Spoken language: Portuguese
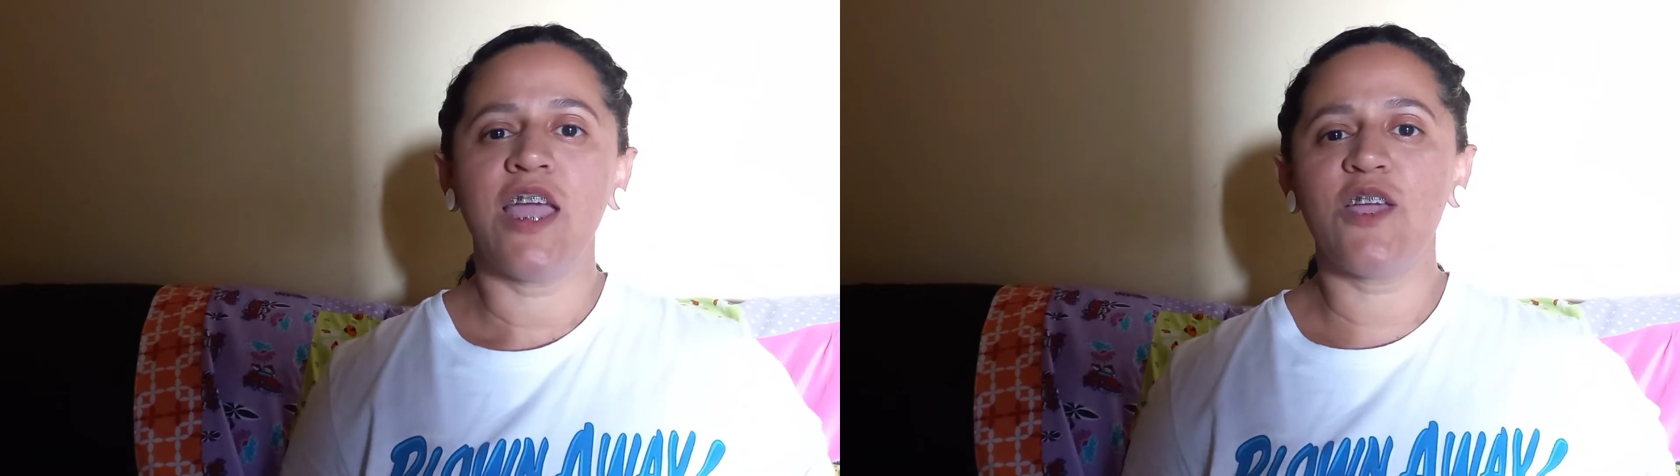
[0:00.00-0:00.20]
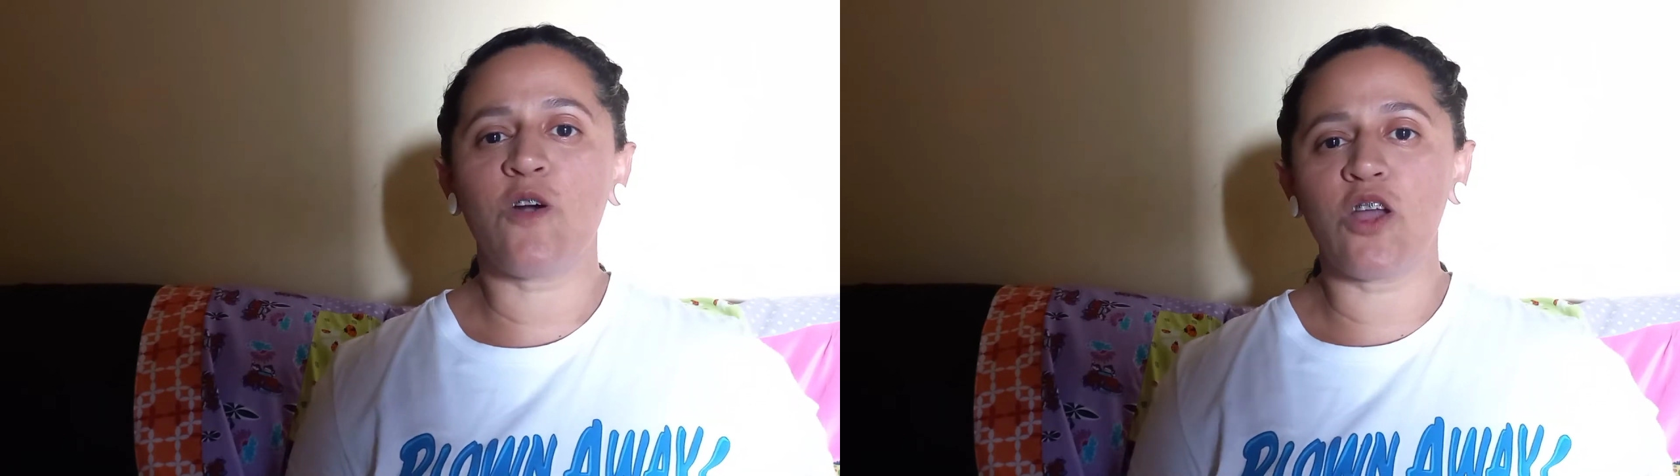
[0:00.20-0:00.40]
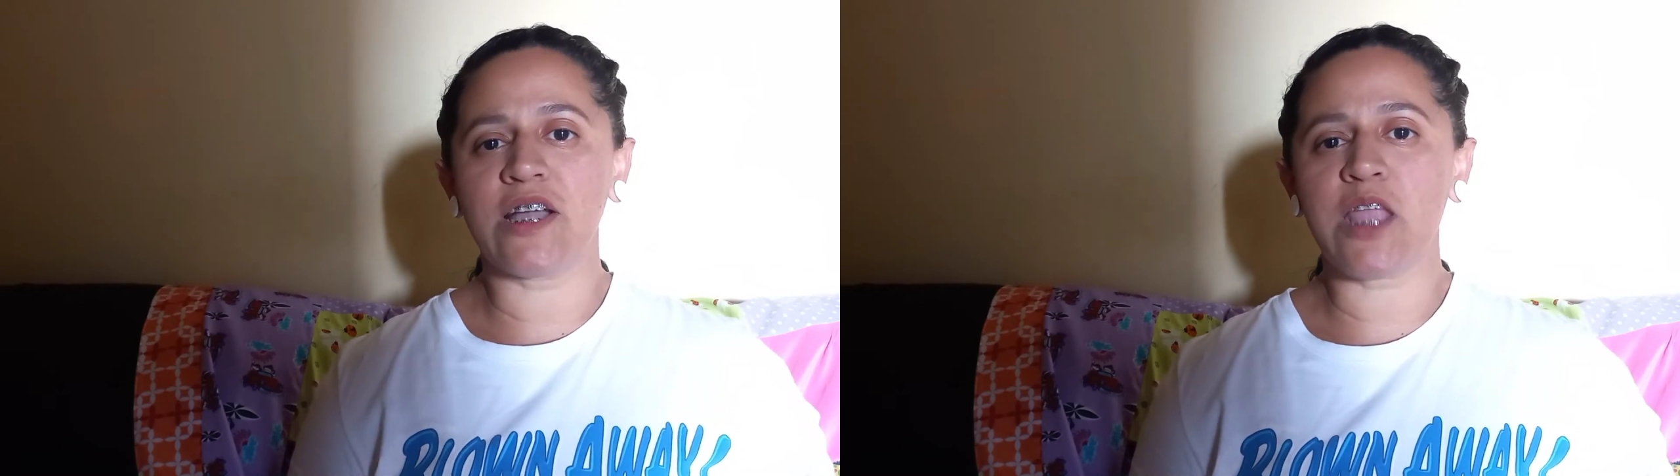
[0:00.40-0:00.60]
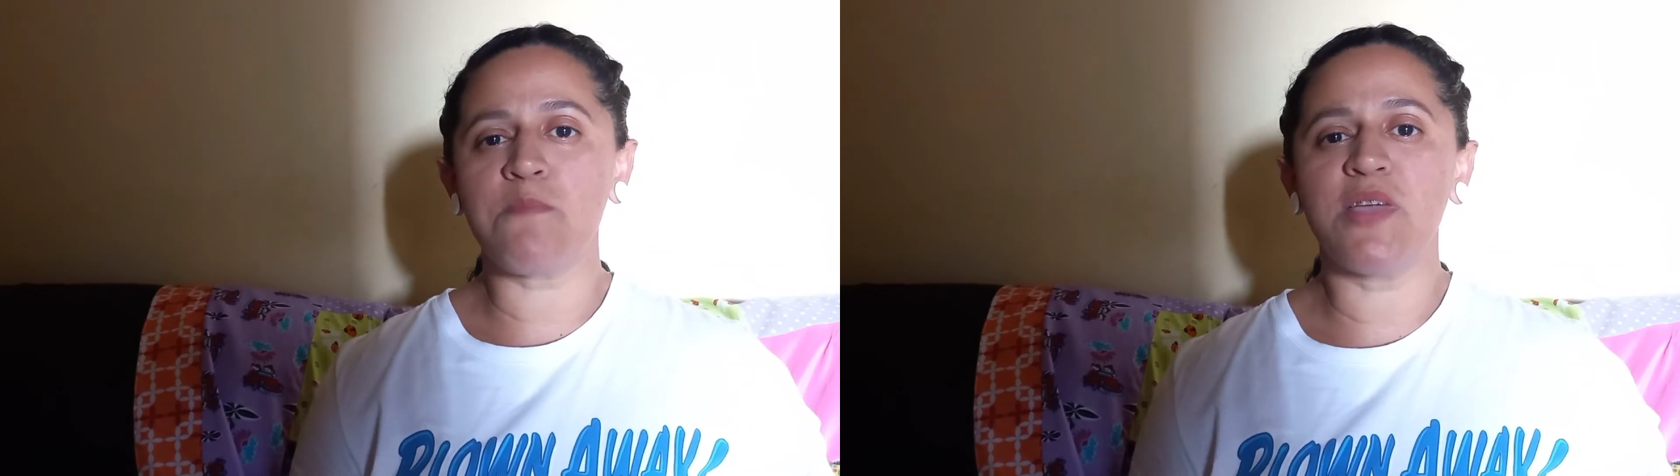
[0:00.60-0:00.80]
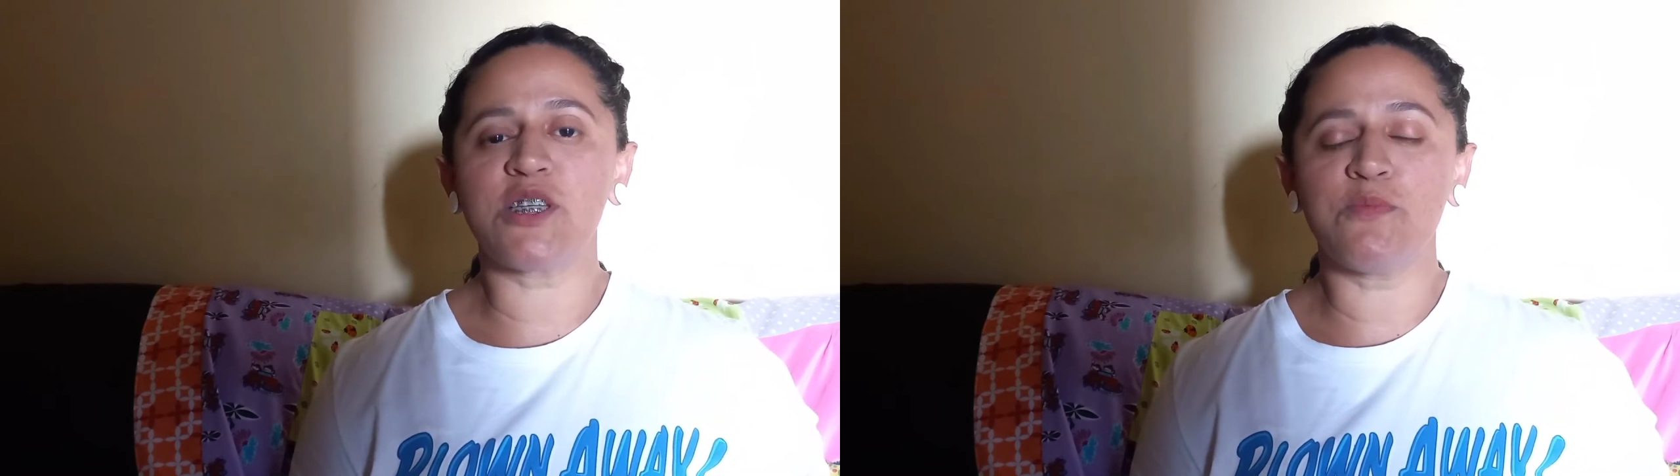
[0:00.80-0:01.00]
e coloca até
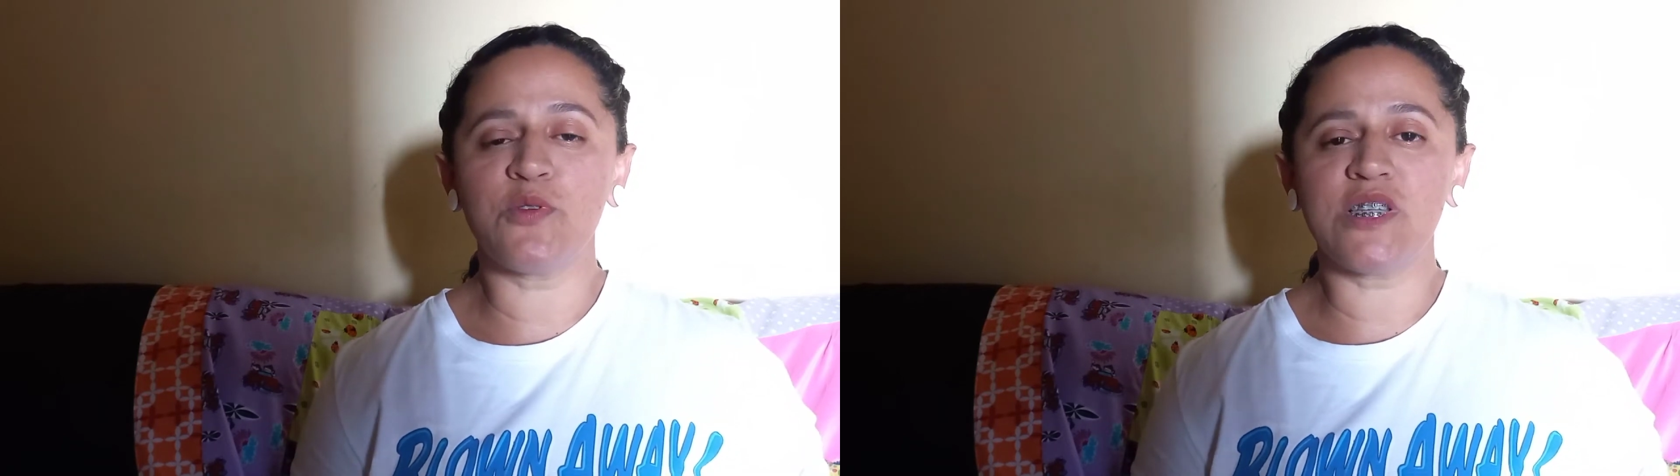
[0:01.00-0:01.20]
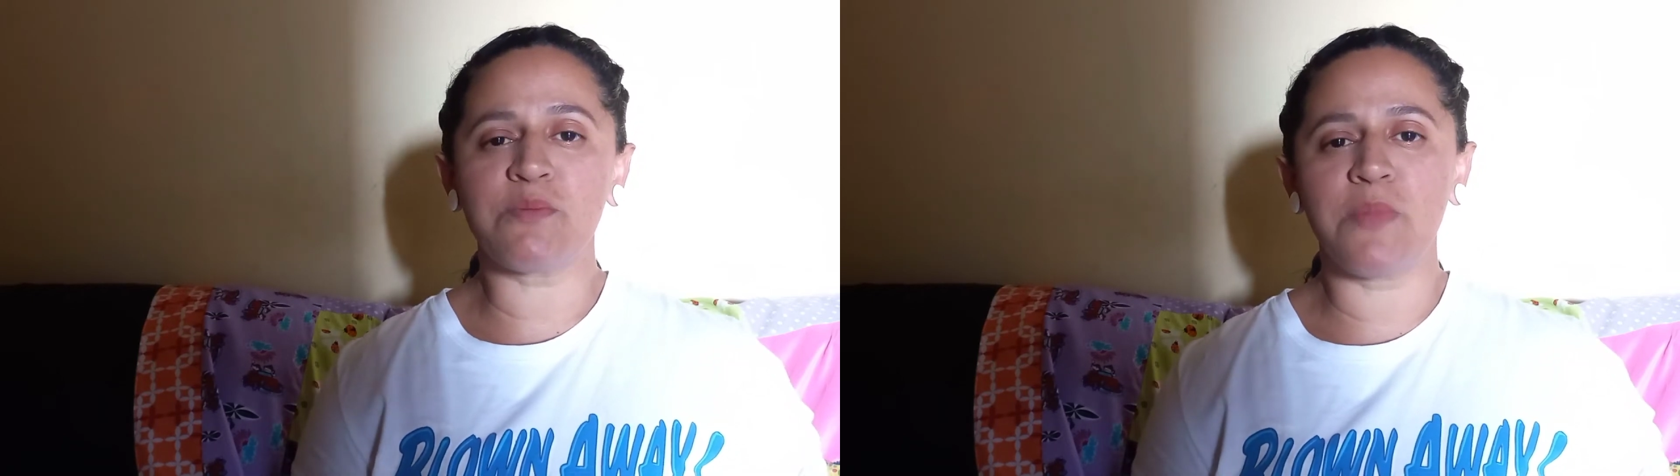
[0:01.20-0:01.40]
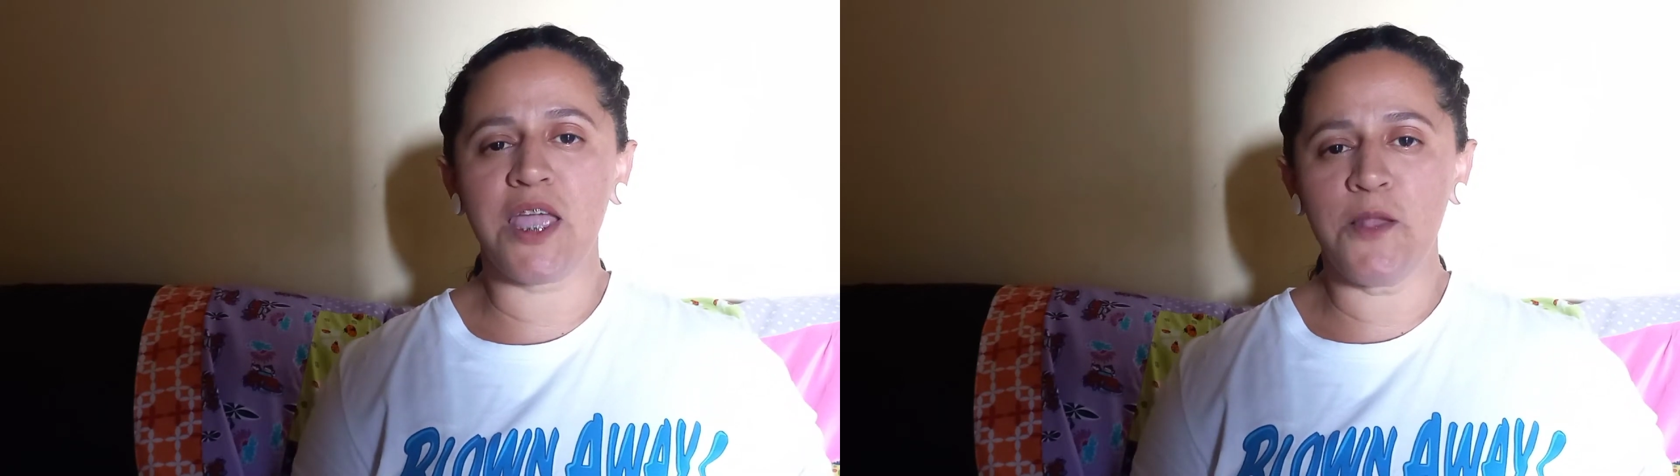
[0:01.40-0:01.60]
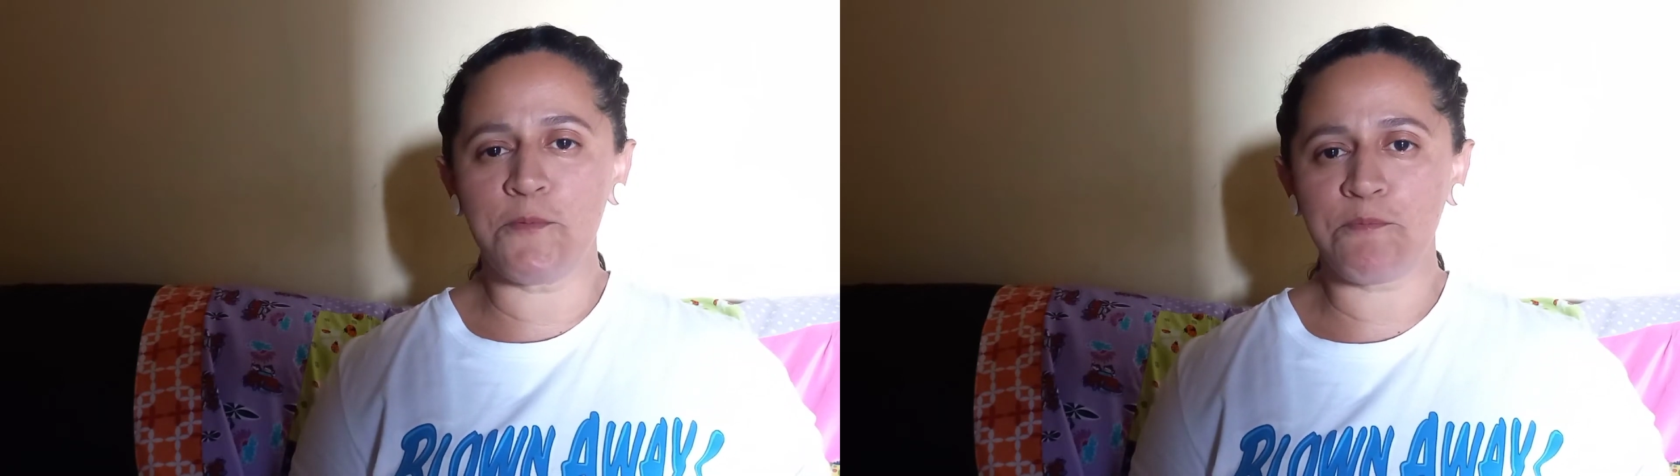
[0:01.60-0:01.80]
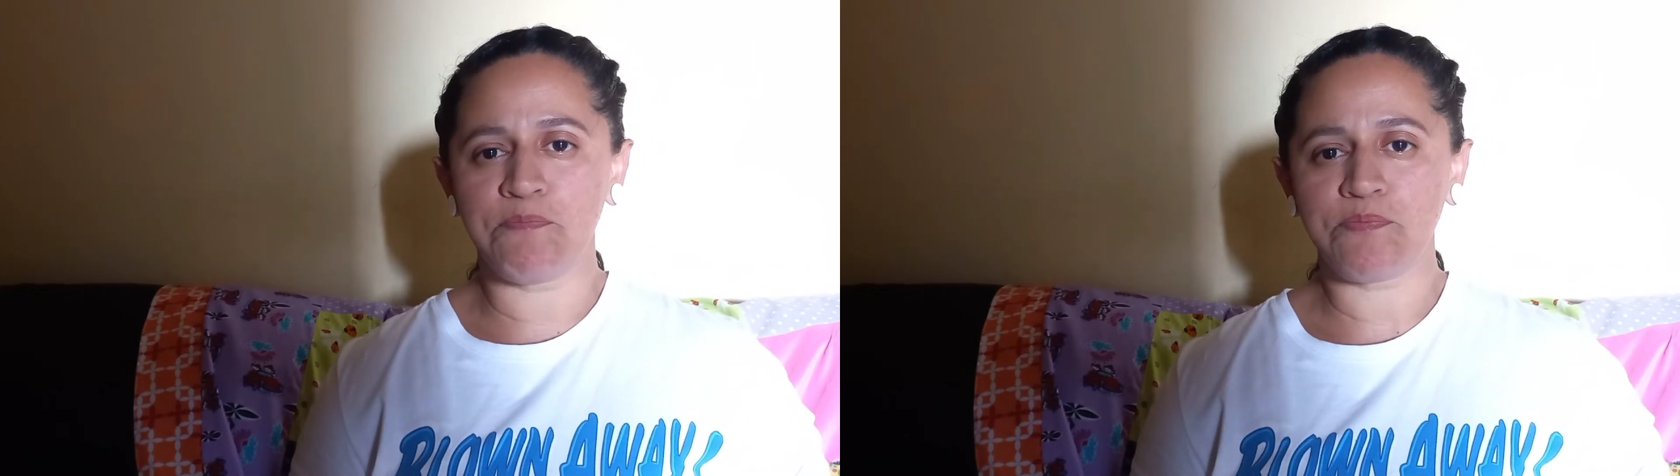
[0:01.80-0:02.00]
mesmo no espelho.